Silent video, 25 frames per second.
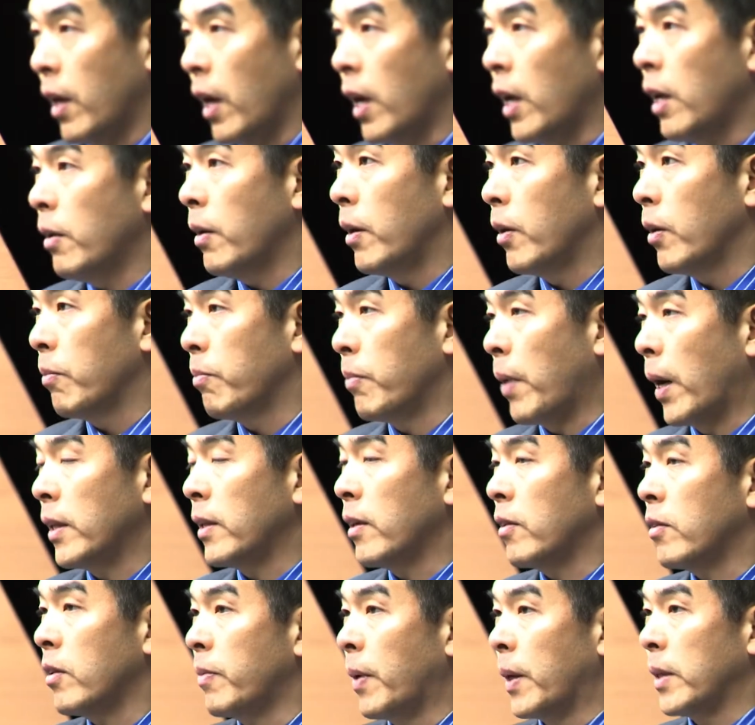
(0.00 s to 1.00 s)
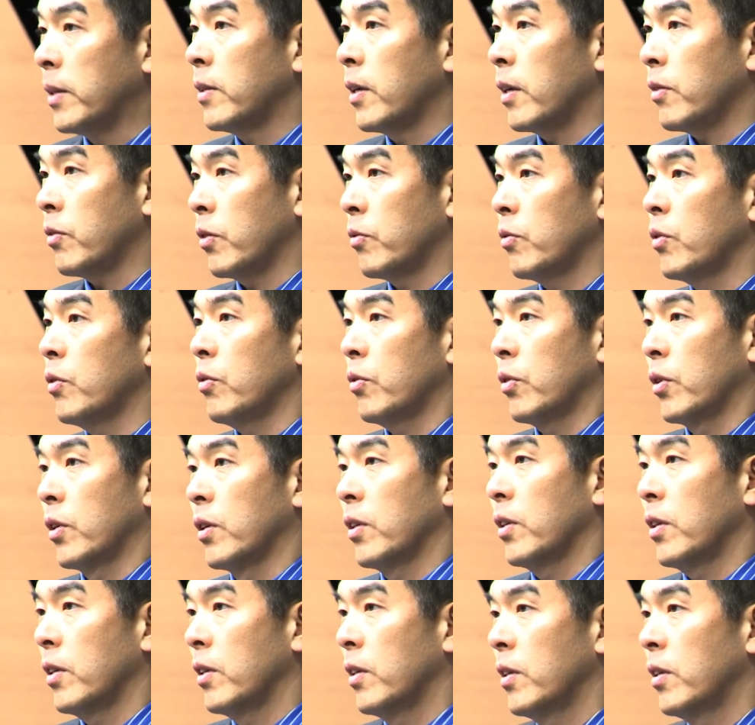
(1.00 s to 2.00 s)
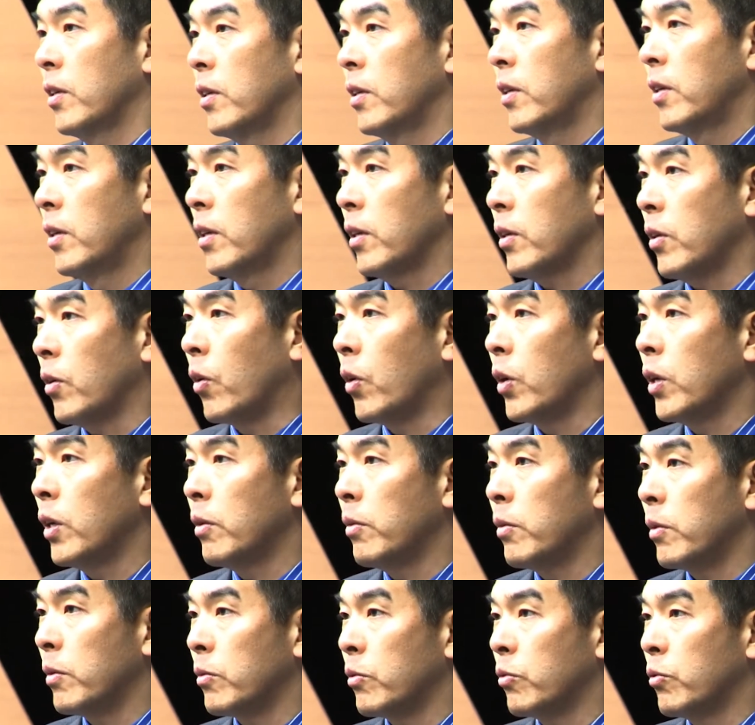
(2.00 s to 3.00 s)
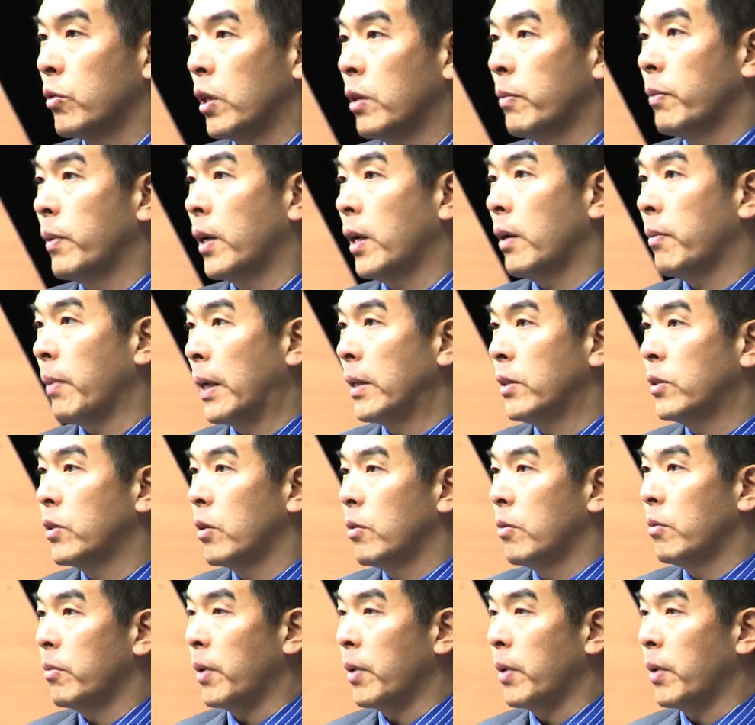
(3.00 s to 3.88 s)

A 마이너스를 받은 학생도 있어요. 거의 기말에 만점을